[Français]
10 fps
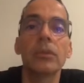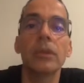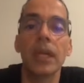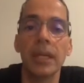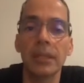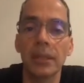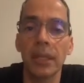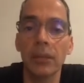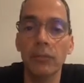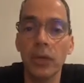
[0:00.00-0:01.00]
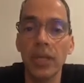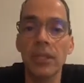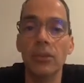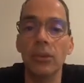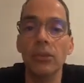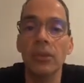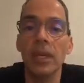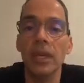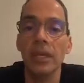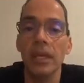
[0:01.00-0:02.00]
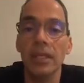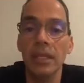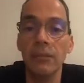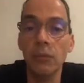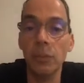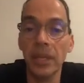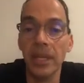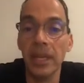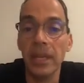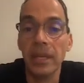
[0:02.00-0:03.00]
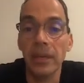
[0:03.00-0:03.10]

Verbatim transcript: Voilà, alors vos questions. Et s'il vous plaît,